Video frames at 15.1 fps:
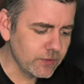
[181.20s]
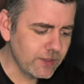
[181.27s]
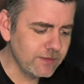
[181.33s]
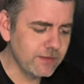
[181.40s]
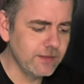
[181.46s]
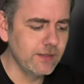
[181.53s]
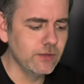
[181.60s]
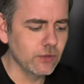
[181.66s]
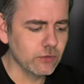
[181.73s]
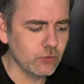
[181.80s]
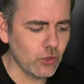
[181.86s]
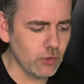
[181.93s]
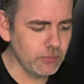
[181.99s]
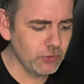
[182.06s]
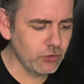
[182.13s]
Und dann sehe ich hier noch
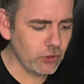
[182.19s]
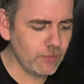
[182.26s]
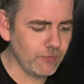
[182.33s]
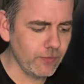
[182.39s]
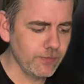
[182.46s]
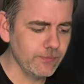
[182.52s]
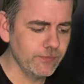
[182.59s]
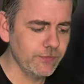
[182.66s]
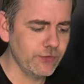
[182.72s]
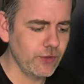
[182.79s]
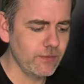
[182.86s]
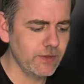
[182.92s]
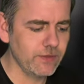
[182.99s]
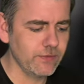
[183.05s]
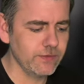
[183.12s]
Derby Derb vom
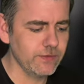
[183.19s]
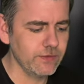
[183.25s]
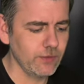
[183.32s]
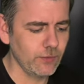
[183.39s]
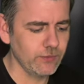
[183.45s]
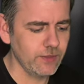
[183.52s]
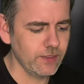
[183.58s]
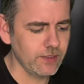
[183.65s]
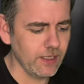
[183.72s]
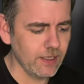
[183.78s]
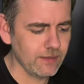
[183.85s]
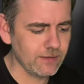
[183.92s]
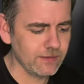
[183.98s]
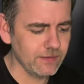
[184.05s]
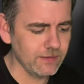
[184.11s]
Server
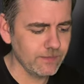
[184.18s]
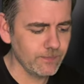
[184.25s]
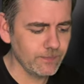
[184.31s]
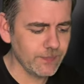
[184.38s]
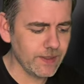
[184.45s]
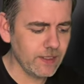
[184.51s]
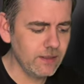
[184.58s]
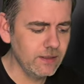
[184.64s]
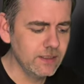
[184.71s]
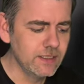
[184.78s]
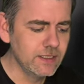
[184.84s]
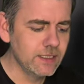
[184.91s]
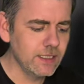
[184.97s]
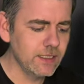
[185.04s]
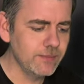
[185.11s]
20.180. Ja?
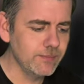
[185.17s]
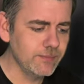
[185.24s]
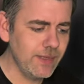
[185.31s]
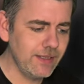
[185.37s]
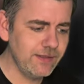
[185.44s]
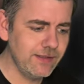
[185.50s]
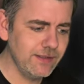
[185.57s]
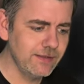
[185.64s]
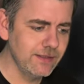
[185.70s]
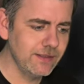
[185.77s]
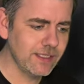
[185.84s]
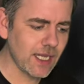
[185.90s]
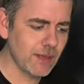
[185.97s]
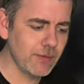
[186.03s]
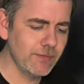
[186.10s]
Ähm, mehr sehe ich
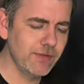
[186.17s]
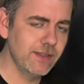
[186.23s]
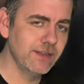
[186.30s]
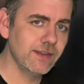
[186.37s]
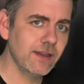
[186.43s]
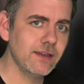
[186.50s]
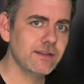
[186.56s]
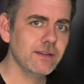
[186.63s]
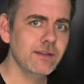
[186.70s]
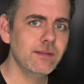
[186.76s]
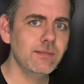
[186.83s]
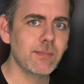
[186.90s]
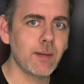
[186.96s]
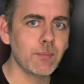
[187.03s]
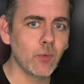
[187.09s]
nicht, aber wie gesagt,
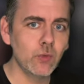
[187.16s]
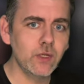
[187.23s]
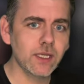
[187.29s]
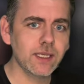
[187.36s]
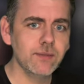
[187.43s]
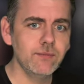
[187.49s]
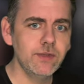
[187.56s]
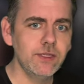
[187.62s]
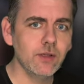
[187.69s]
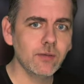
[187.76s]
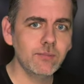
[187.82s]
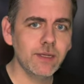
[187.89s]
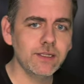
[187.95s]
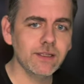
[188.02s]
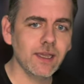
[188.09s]
ähm, am Montag gehen wir die
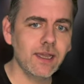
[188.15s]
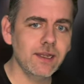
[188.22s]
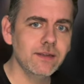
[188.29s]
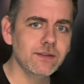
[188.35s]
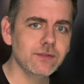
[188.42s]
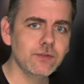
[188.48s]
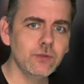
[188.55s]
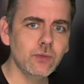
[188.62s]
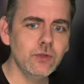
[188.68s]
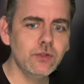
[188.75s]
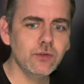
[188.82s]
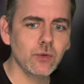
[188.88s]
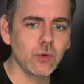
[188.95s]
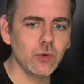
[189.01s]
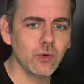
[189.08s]
komplette Rangliste
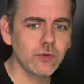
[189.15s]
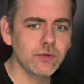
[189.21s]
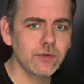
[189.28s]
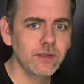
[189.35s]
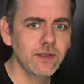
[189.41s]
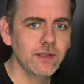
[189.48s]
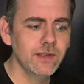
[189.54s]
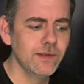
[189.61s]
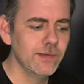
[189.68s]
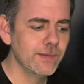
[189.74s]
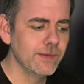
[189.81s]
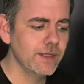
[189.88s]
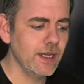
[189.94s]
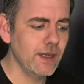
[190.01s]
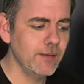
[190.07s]
durch und
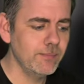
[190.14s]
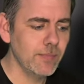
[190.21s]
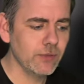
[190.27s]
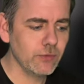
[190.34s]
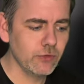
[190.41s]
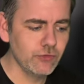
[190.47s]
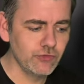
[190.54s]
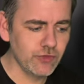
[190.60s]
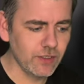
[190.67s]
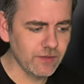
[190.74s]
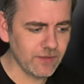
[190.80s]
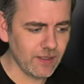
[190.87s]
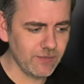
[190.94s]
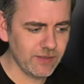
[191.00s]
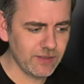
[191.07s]
ja, macht euch ein
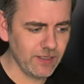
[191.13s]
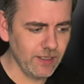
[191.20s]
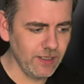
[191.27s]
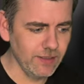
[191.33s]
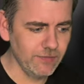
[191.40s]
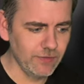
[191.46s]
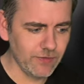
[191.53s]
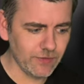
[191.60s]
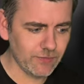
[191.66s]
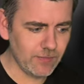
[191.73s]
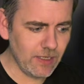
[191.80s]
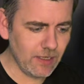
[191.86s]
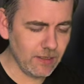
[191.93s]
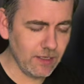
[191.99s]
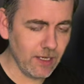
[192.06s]
schickes Avatar, ich will was zum
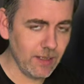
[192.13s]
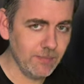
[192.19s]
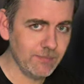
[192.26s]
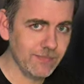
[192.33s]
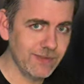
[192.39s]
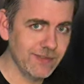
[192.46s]
Lachen haben.